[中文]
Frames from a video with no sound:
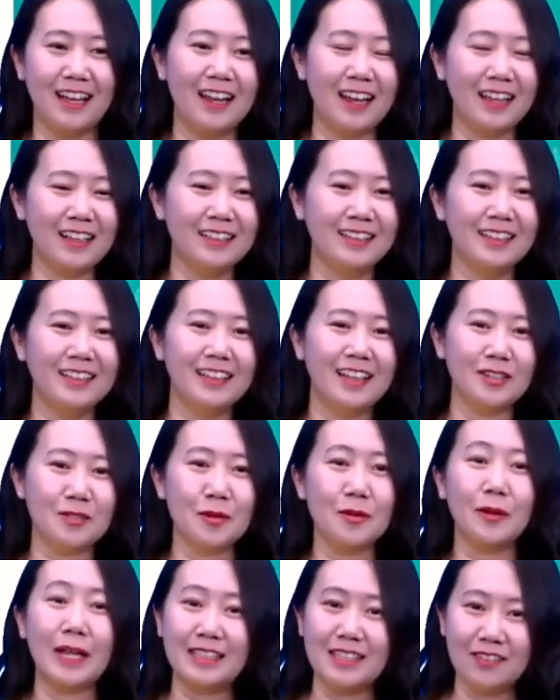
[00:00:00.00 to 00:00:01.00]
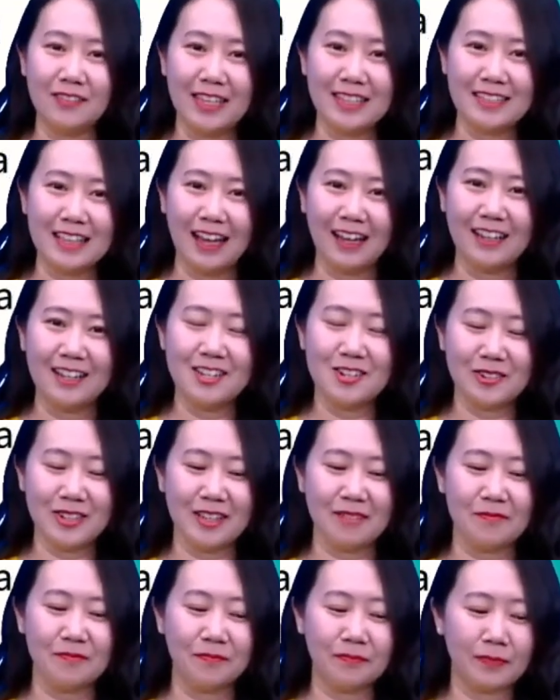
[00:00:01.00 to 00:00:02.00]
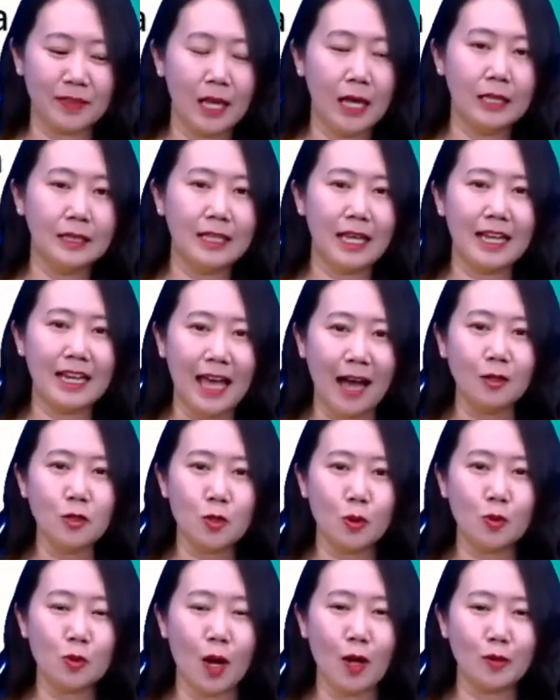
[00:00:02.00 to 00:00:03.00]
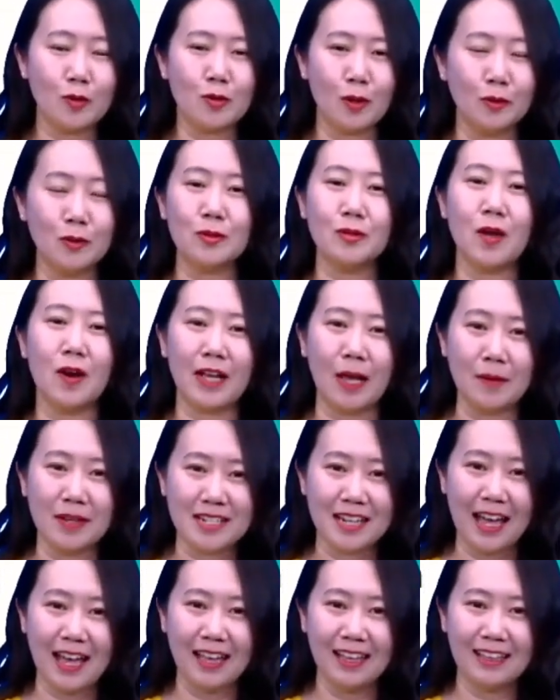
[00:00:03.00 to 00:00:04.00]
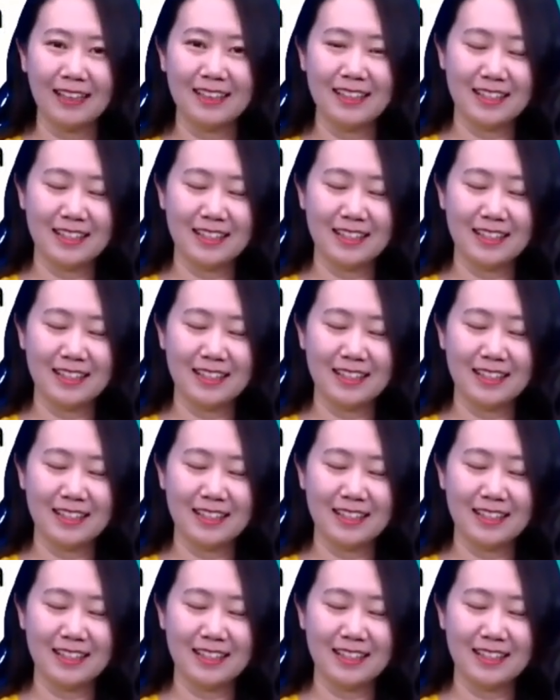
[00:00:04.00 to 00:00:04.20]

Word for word: 好了，所以我来提问一下，注意哪两种状语从句需要改变时态？